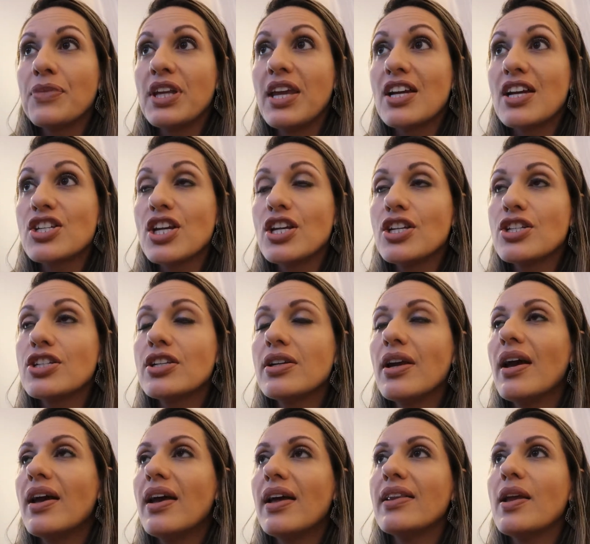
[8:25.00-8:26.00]
e a gente
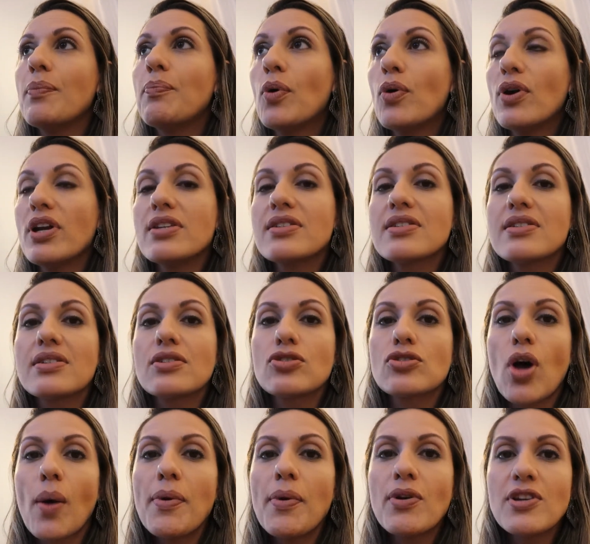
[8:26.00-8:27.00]
é, depois
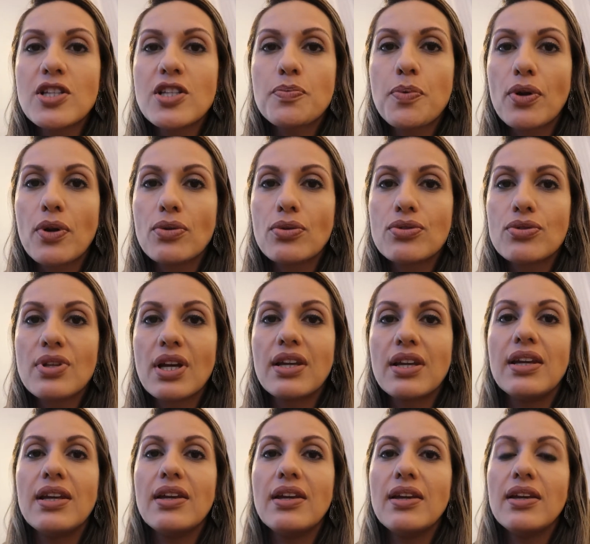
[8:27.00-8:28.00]
sobe com esses produtos
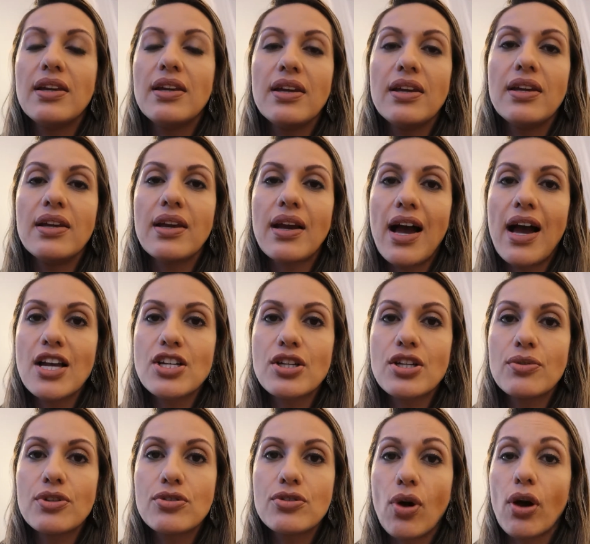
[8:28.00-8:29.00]
aqui e
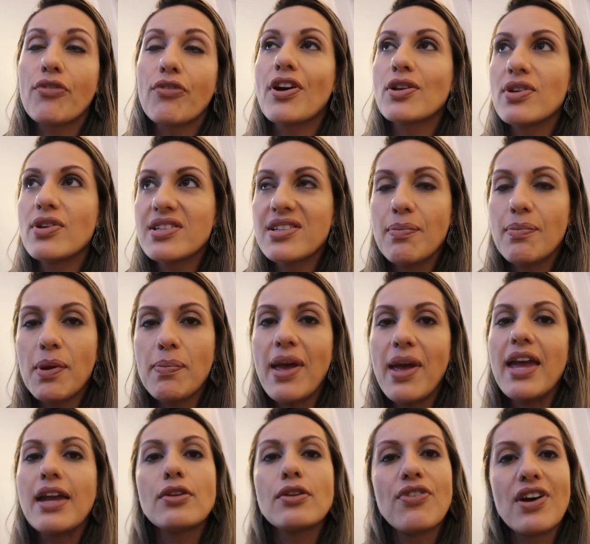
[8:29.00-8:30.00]
encaixa no estoque, faz o
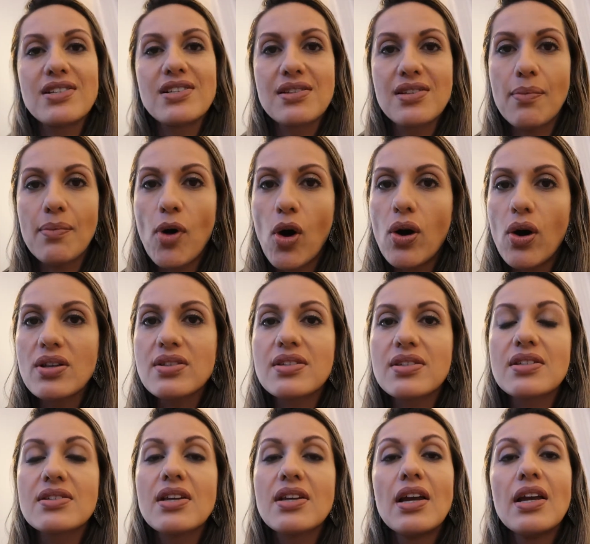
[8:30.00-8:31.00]
recebimento, faz as
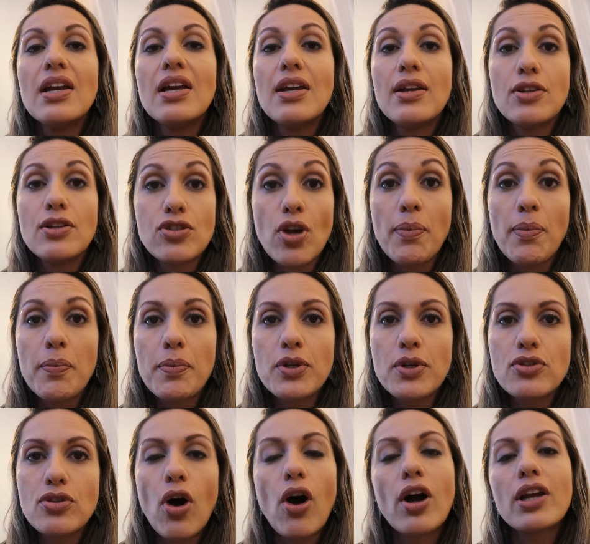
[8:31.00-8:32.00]
amostras e sobe para o
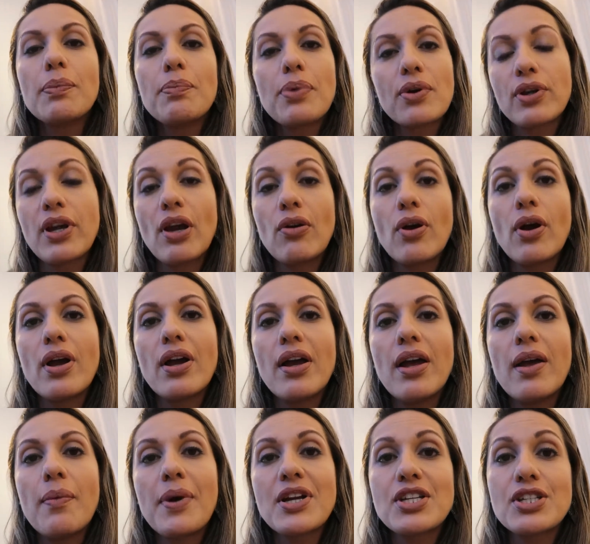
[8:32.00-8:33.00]
estoque, porque
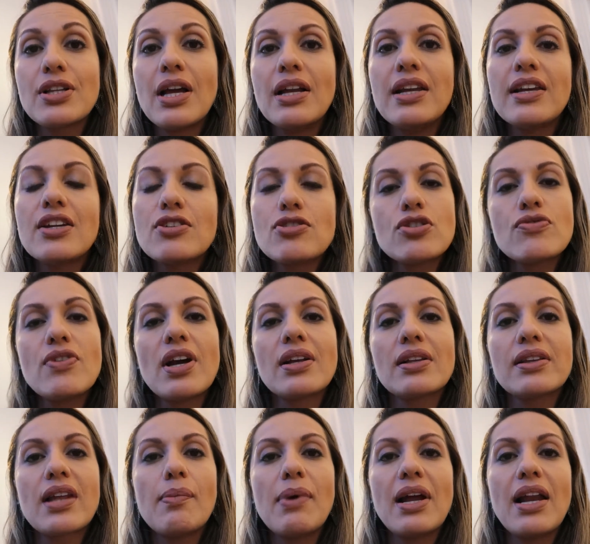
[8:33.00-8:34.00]
é a partir dali que a gente vai
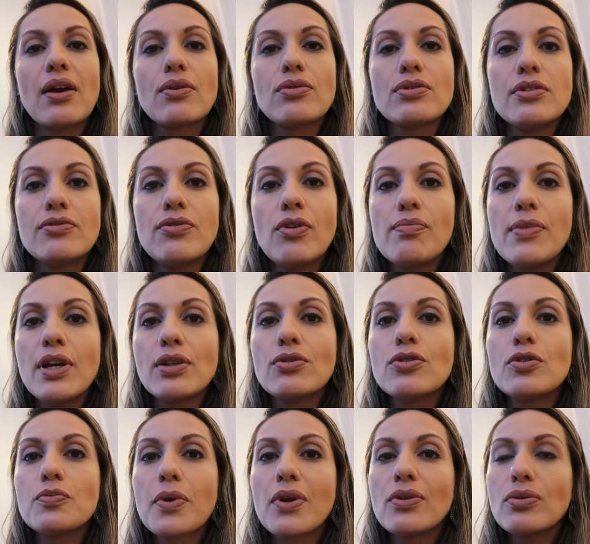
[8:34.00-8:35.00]
trabalhar com o desenvolvimento
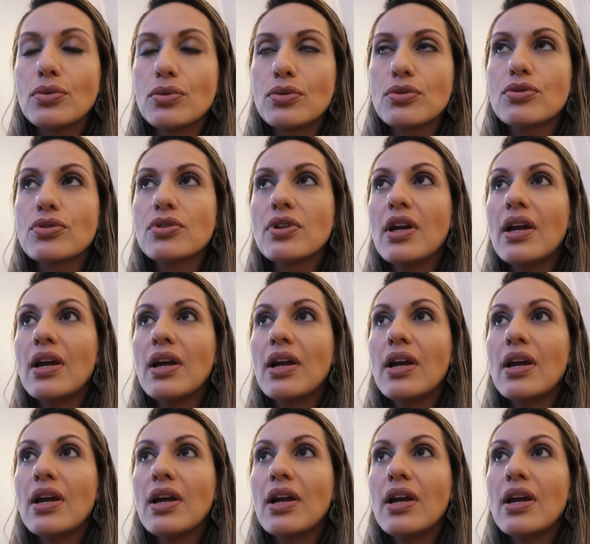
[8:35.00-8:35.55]
dos produtos.